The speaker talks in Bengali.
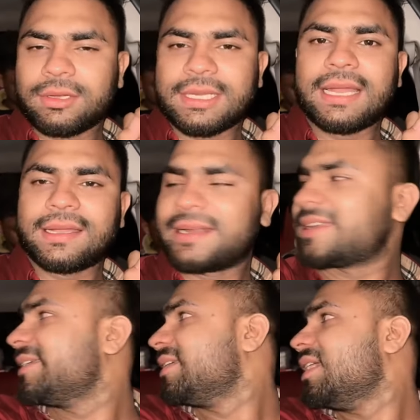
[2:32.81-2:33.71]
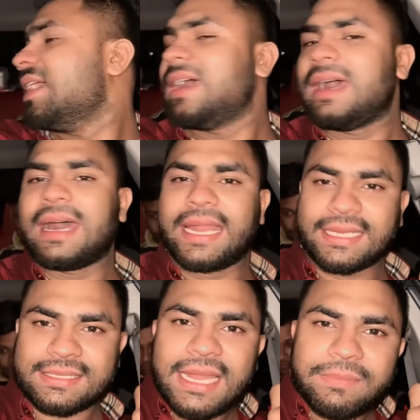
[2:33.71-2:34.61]
ঠান্ডা আর কি আর একটা
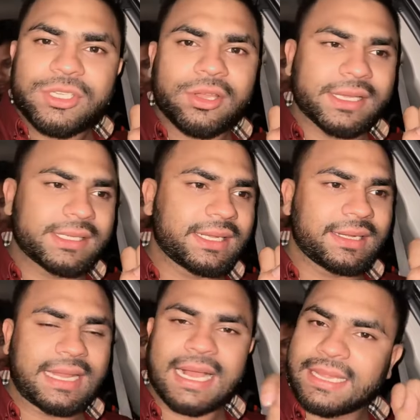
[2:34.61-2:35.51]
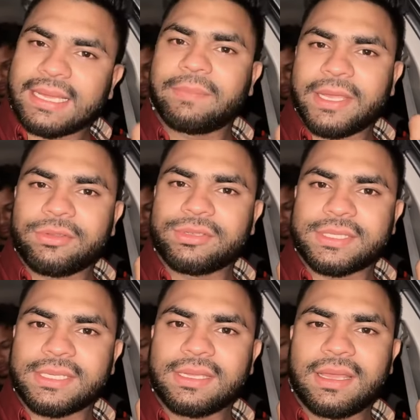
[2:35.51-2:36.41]
স্যাড বিষয় কি জানেন ঢাকা থেকে বের হইছি
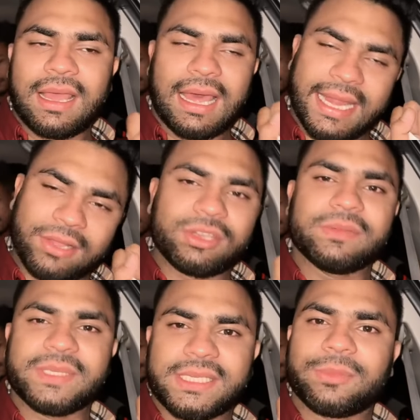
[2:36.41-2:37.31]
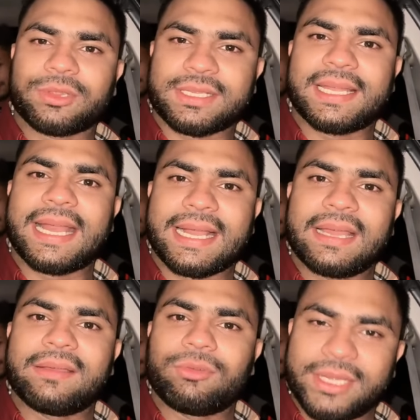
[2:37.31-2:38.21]
আর এখনই বৃষ্টি পড়তেছে ঢাকায়
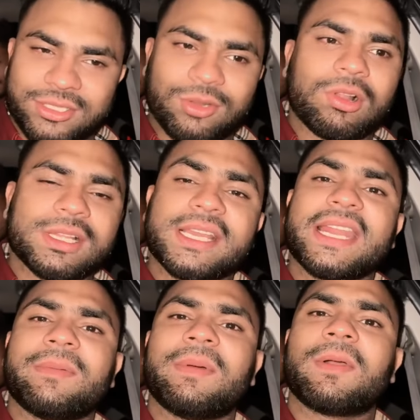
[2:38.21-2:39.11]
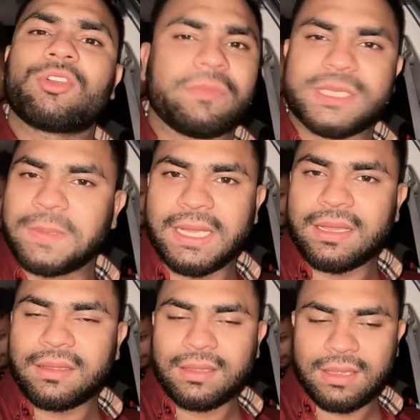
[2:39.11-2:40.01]
অনেকজন কল দিলে কিরে মামা কই ভিজবি না
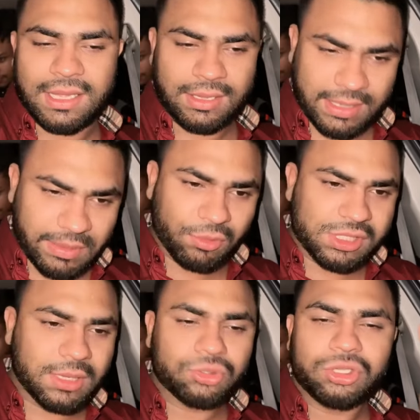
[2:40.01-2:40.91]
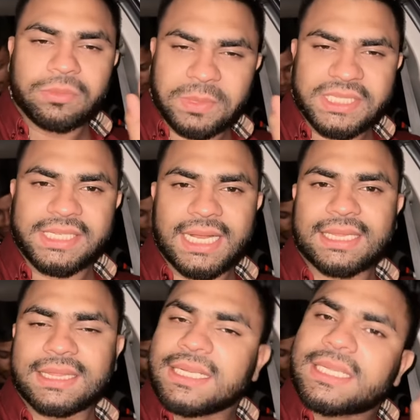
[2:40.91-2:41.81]
আর আমি বলছিলাম যদি বৃষ্টি রাতে
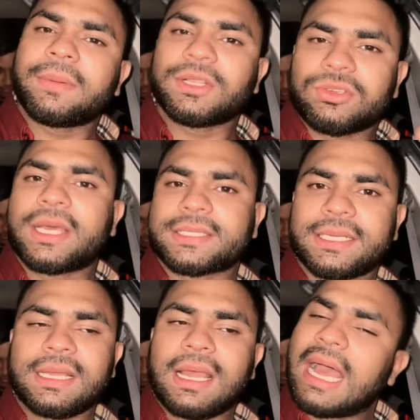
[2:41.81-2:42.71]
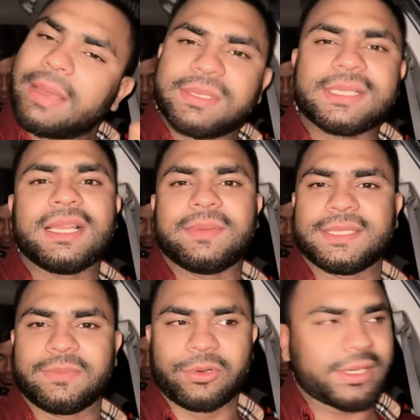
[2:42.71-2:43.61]
তিনটা বাজেও আসে আমি ছেলে
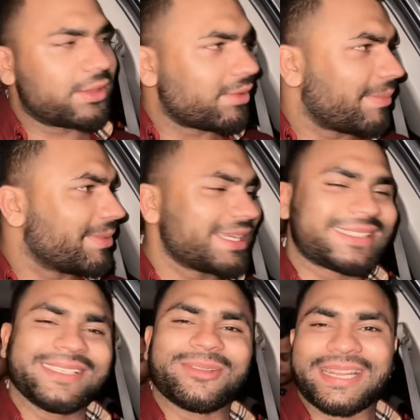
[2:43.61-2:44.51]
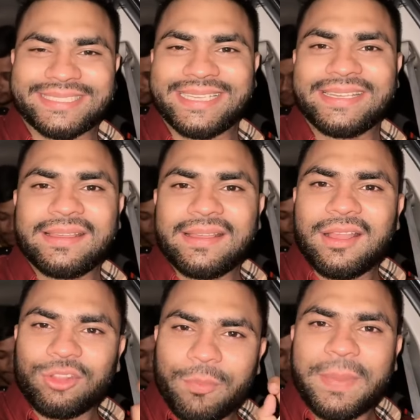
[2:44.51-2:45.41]
ভিজবো কিন্তু আমি যাচ্ছি তো রাজশাহী
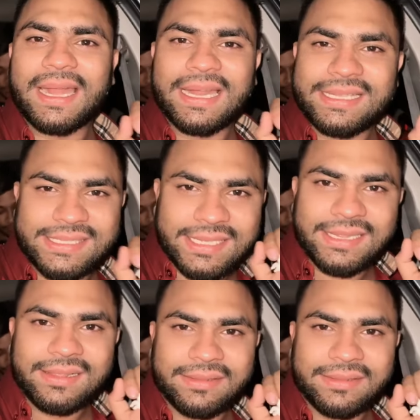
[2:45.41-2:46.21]
তো প্যারা নাই চিল